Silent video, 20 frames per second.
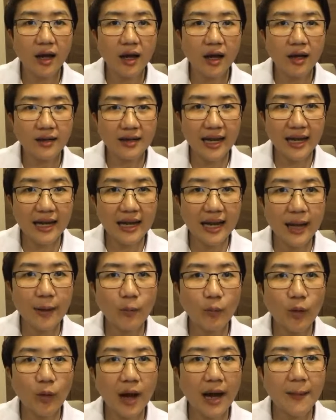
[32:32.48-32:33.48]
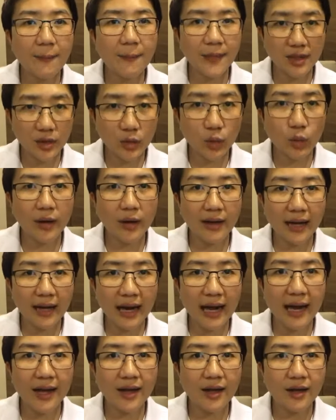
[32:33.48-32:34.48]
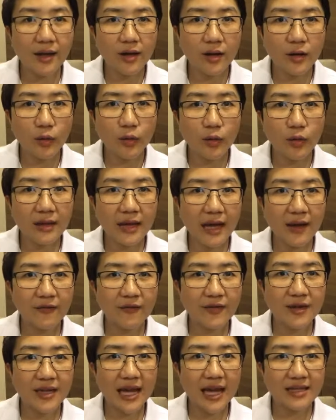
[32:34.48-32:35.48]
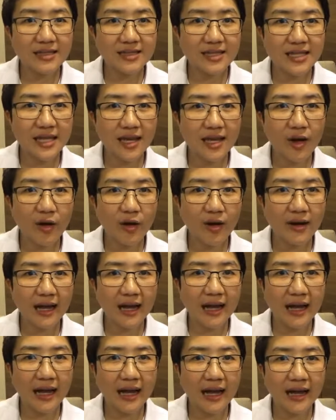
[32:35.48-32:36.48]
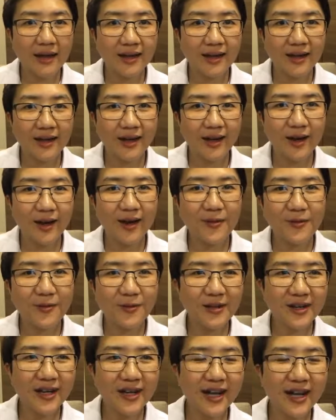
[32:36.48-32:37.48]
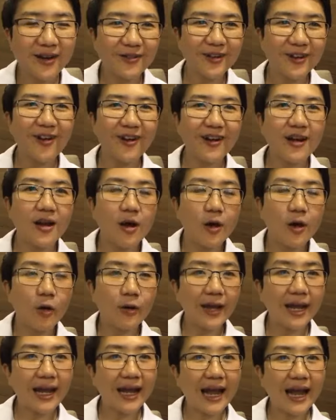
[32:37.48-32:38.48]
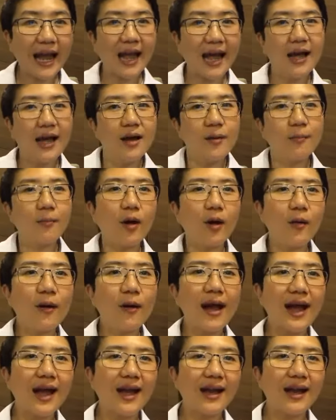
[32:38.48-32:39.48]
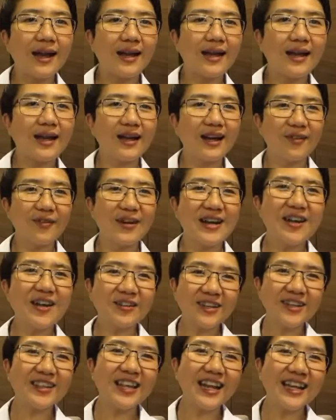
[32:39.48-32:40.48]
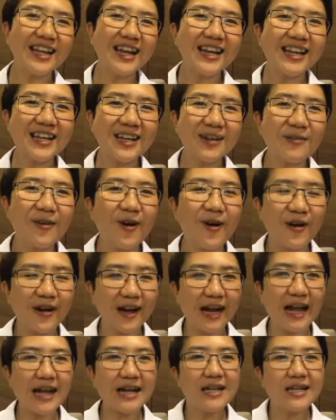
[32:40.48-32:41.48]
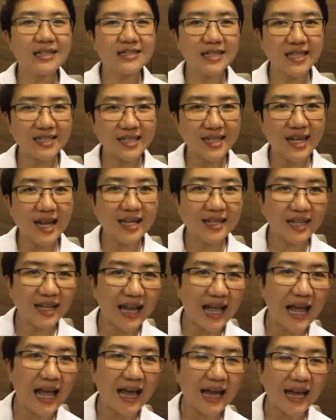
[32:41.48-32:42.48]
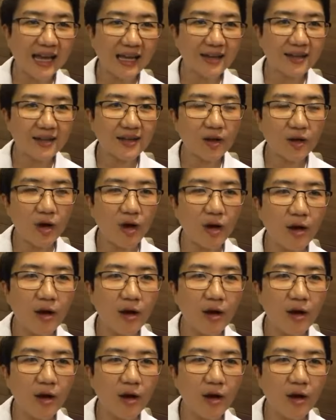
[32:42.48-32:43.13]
แนะนำว่าไปตรวจนะคะ คุณนาฟิยะซีรอสนะคะขอบคุณค่ะคุณกร โอเคค่ะ หมอว่าวันนี้เอาสั้นๆ แค่นี้ก็พอนะคะเจ็ดสัญญาณอันตราย แล้วก็